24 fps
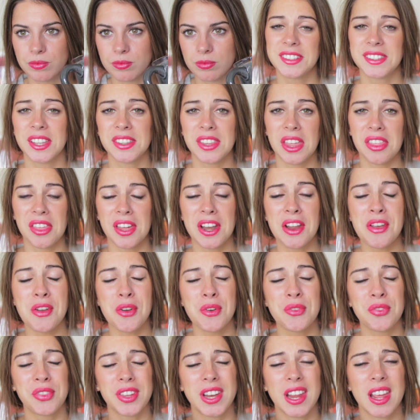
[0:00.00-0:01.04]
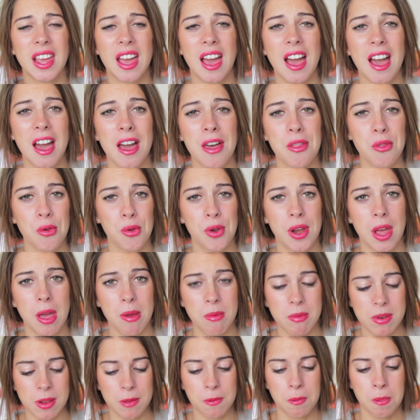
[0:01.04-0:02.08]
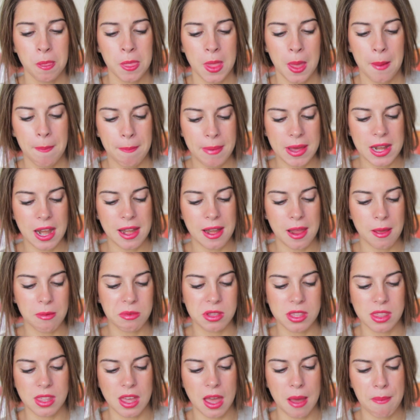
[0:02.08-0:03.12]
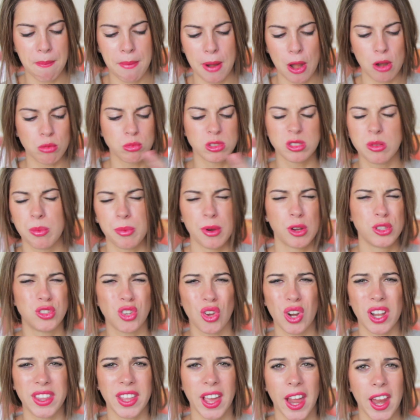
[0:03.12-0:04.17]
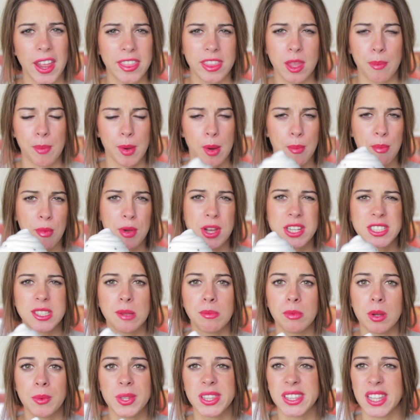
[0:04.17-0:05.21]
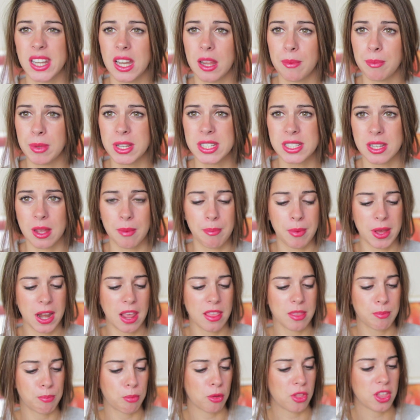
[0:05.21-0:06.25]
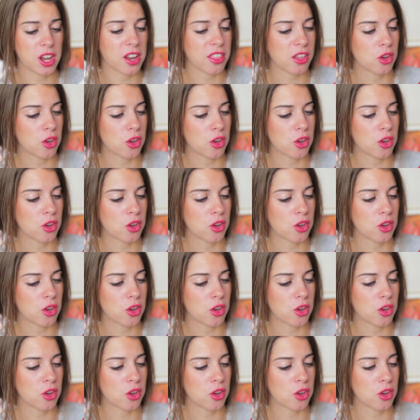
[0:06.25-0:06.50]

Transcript: Esta taza la encontré adorable para Navidad, para lo mismo, para un chocolate caliente, para poner simplemente a la mesa, para poder